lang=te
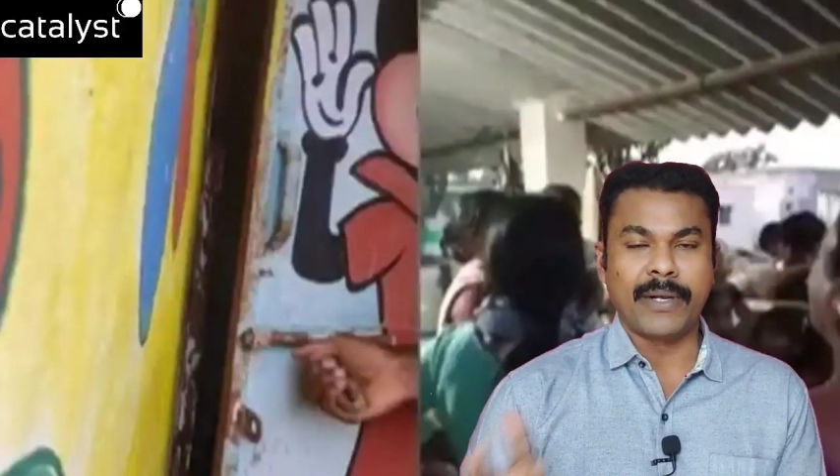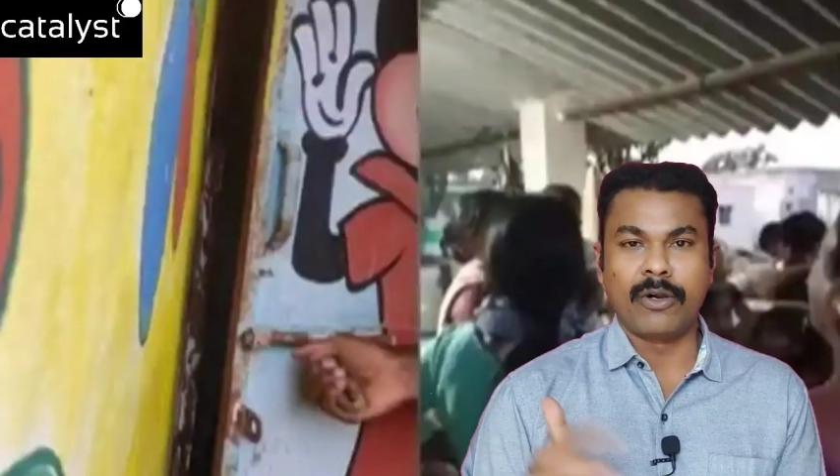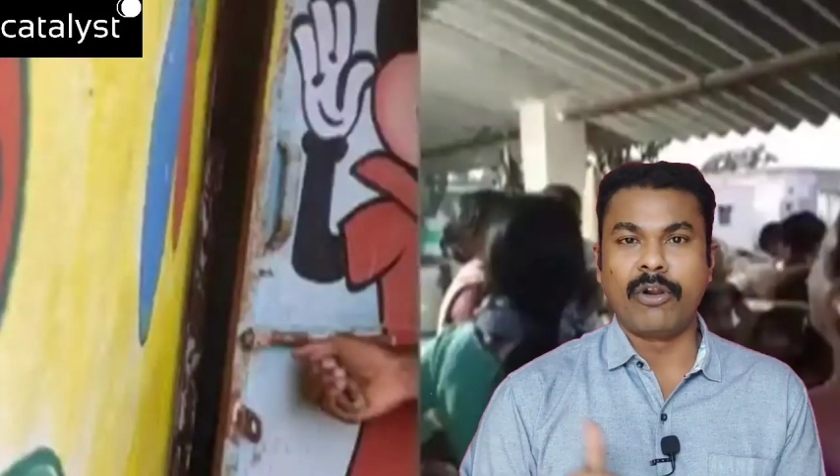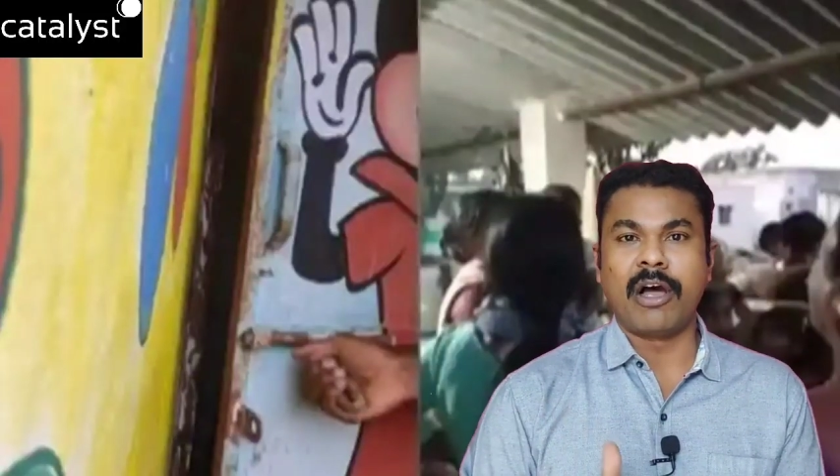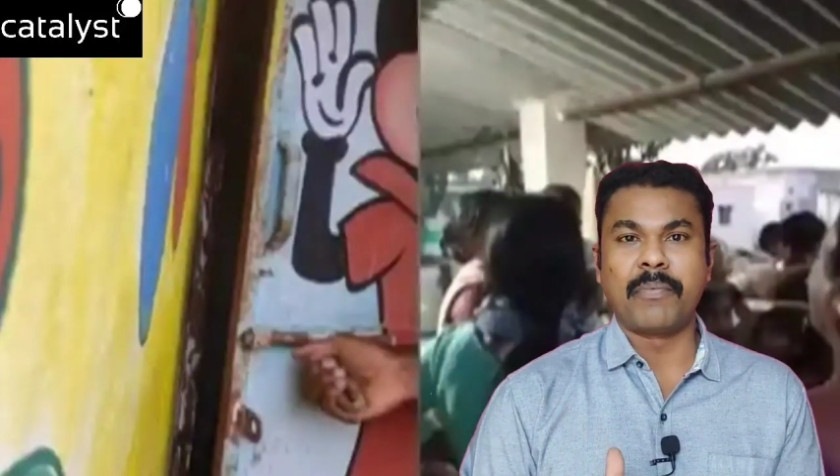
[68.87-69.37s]

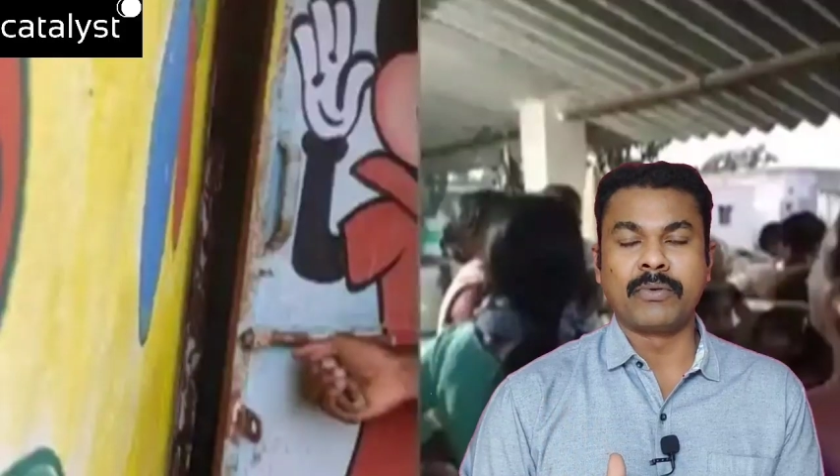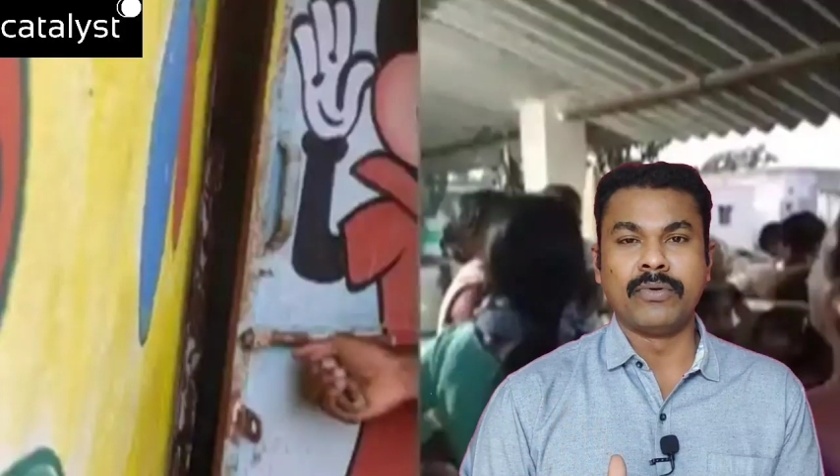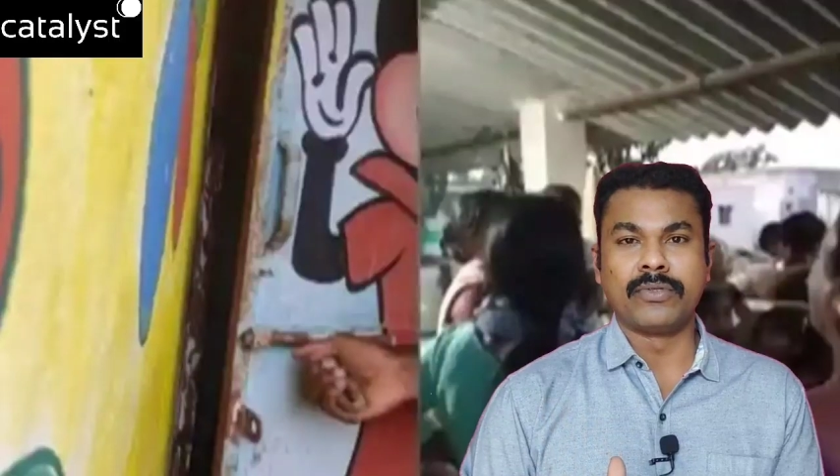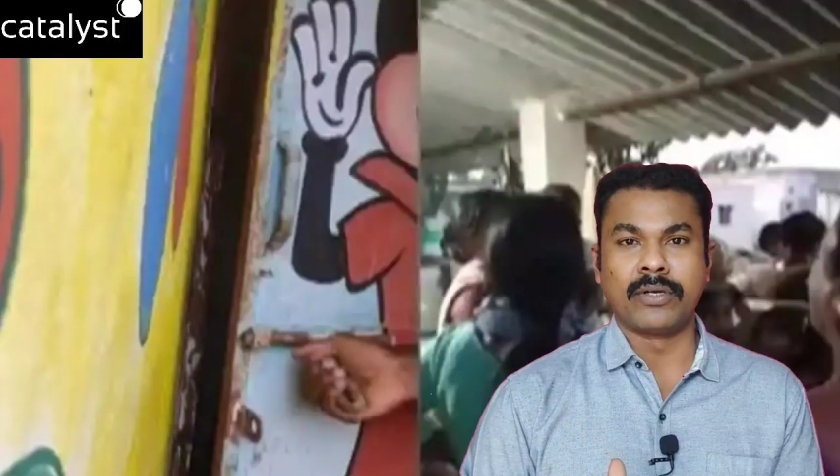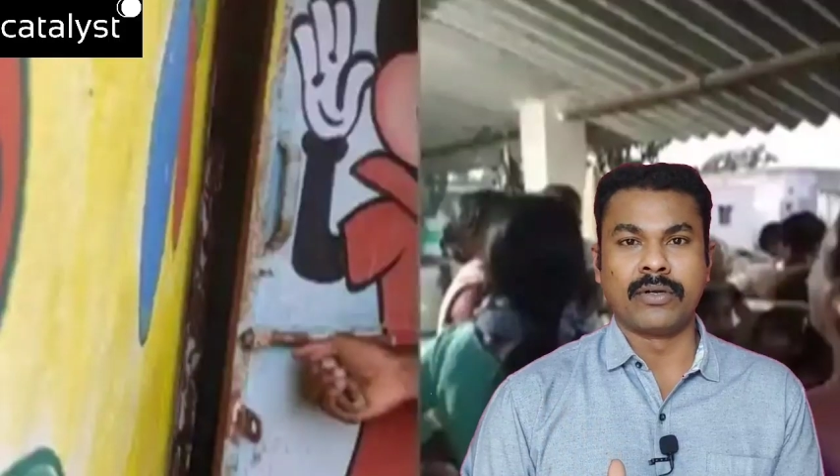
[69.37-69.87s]
పిల్లోడు లోపల
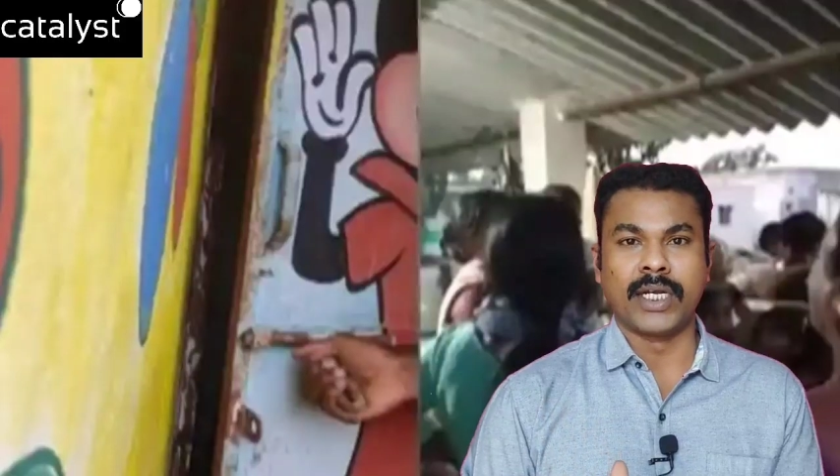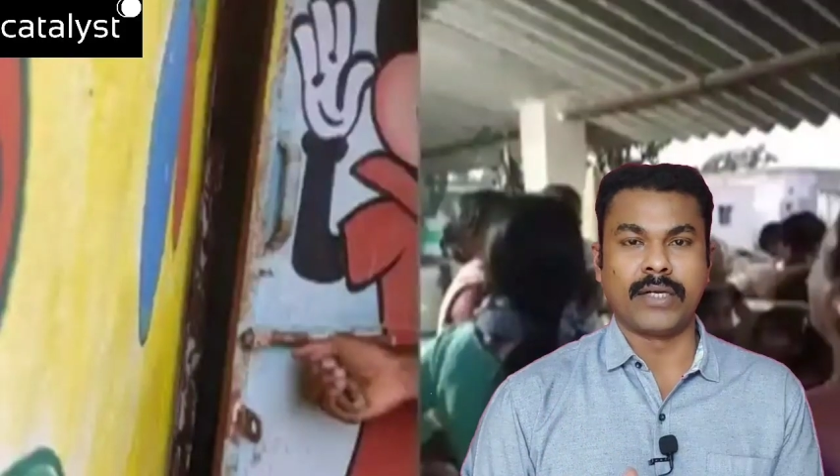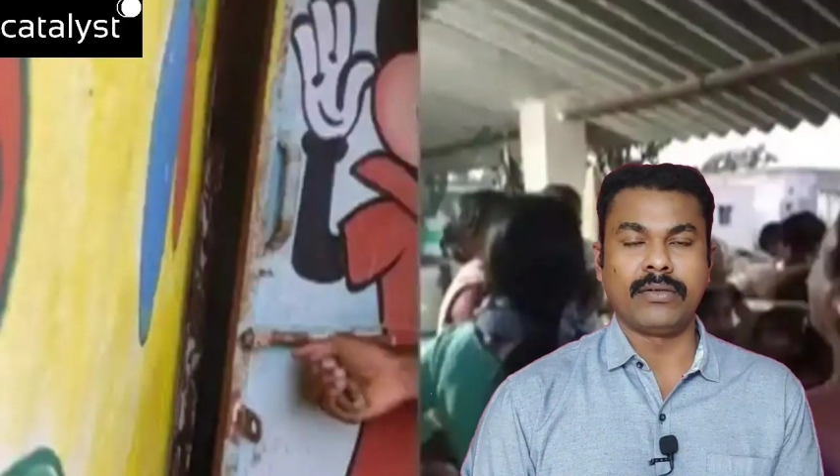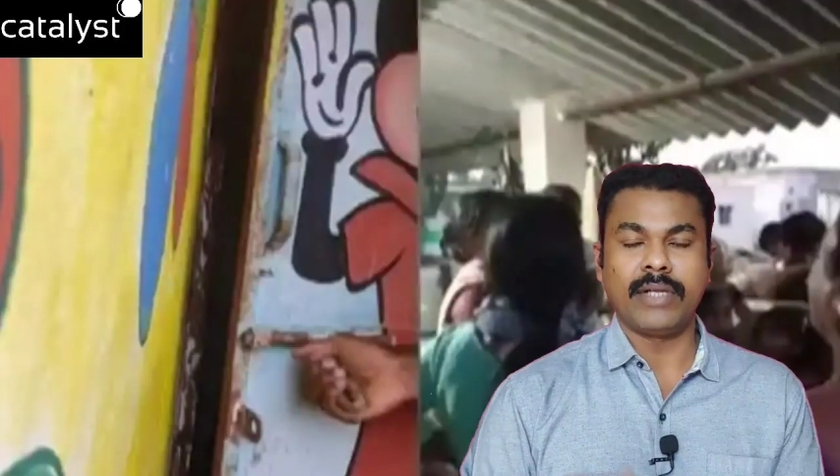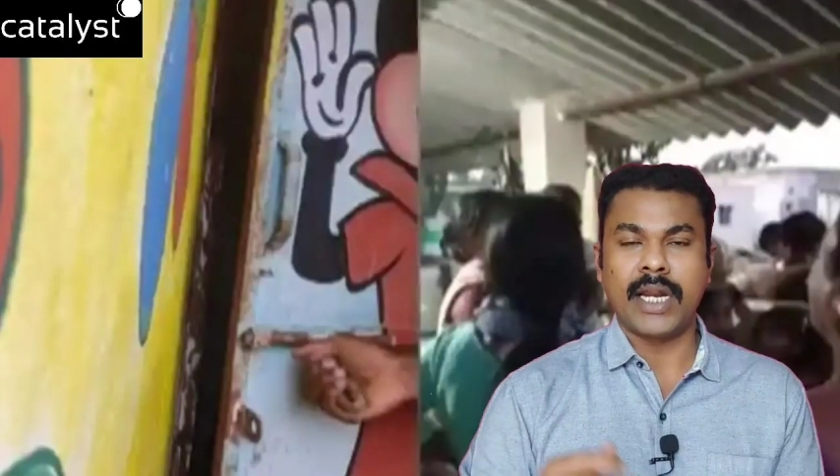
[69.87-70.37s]
కూర్చొని ఉన్నాడు